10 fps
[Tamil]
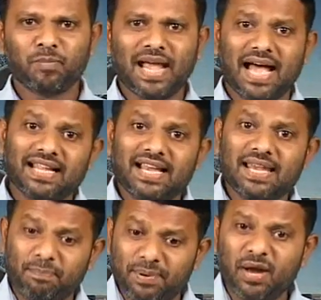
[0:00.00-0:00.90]
அதெல்லாம்
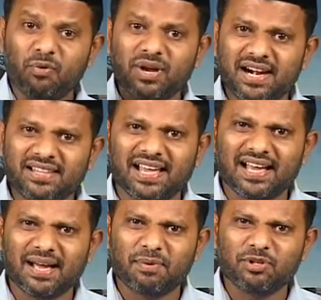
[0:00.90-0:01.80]
எப்படி அவங்க
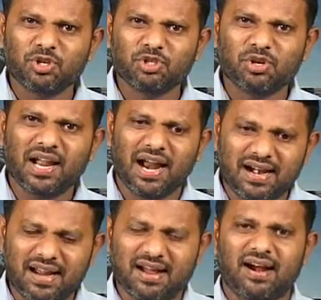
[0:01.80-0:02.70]
எடுத்தாங்க அப்படின்னு சொல்லி சொன்னால்
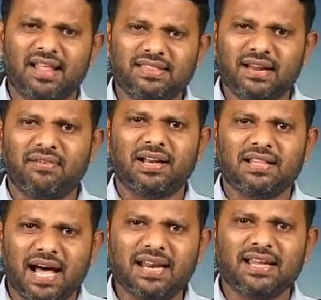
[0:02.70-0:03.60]
அன்றைய காலத்திலே வாழ்ந்த
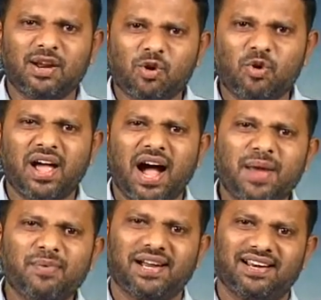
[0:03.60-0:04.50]
அறிஞர்களுடைய
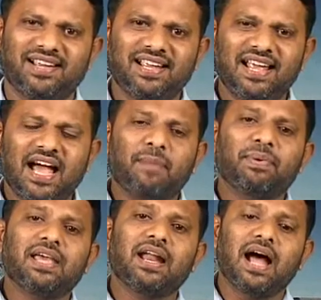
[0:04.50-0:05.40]
ஆய்வுகள் அப்போ
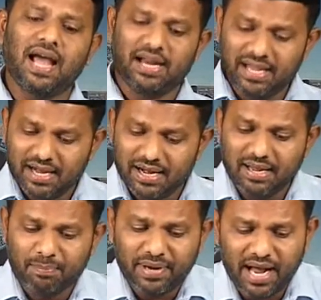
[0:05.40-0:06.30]
அறிஞர்கள்
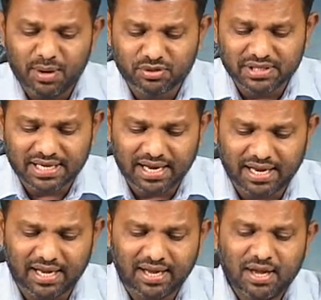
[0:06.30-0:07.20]
எப்படி ஆய்வு செஞ்சாங்க
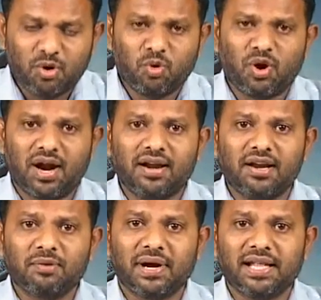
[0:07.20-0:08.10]

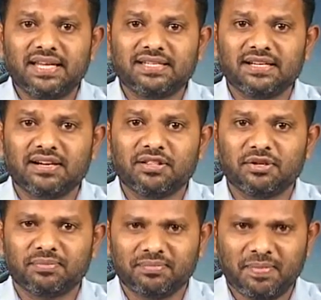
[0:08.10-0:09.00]
குரானிலும்
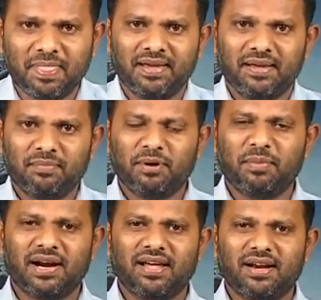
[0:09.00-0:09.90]
ஹதீஸிலிருந்தும்
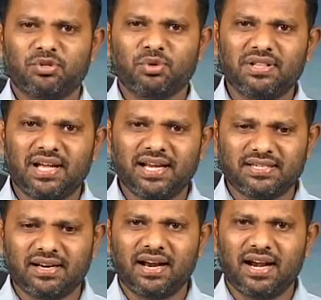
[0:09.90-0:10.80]
பெருமானா ரசூலுல்லாய்
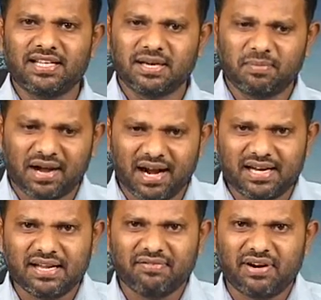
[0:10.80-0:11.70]
சல்லா அலிஸ்லம்
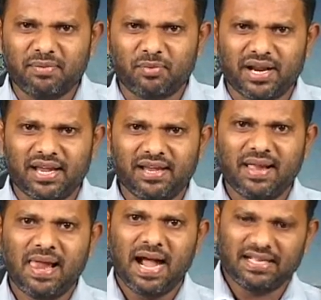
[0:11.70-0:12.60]
காட்டிய வழிமுறை
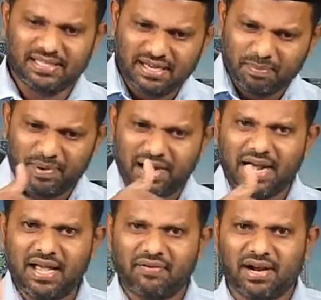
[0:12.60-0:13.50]
அதற்கு
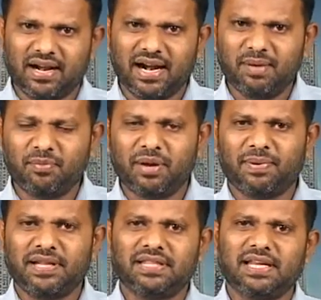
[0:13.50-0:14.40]
பின்னாலே அவர்கள்
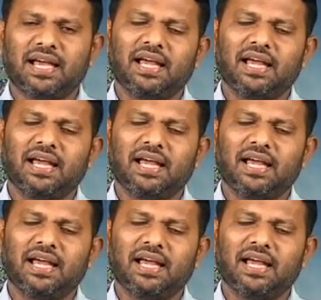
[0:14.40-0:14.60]
நடைமுறைப்படுத்திய